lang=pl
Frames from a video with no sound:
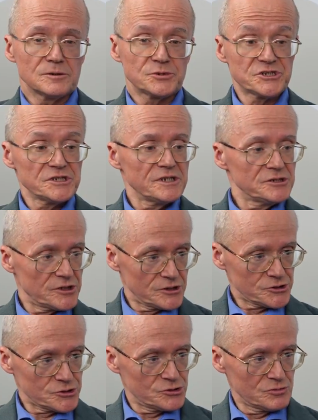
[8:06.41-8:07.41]
y, przyjęcie
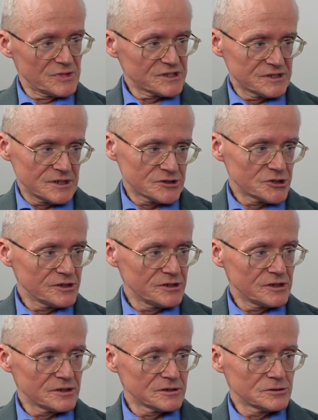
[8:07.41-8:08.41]
chrztu ma
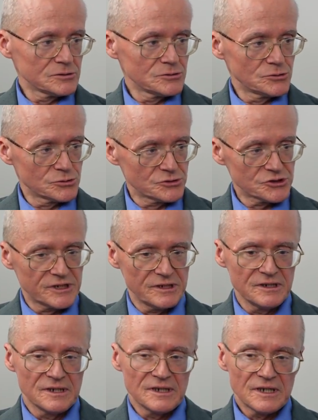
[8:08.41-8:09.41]
znaczenie
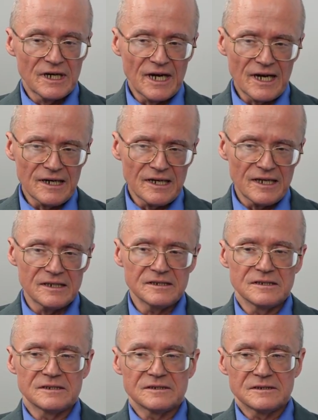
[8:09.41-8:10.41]
duże, ale
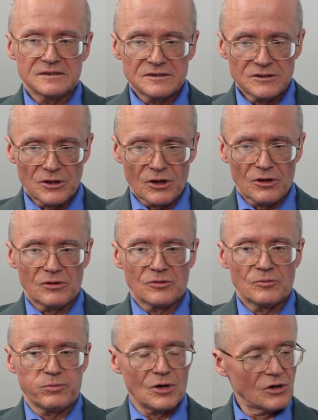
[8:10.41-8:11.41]

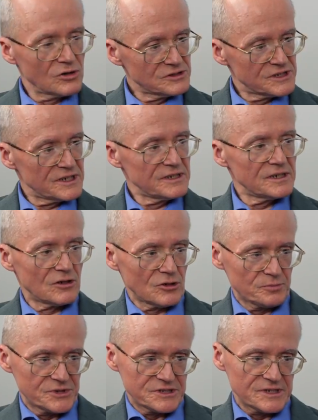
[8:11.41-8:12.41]
to pochodzenie
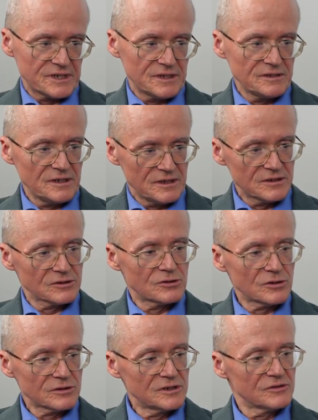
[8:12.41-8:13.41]
obce
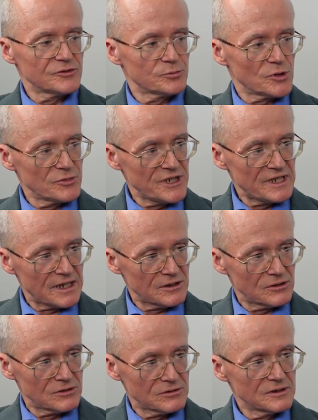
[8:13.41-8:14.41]
niejednokrotnie
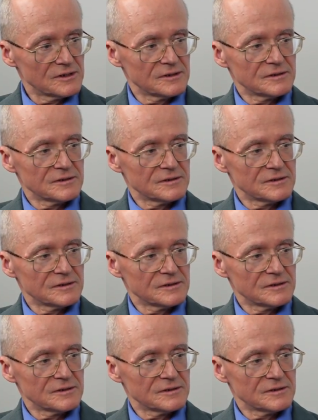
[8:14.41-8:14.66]
wypominano.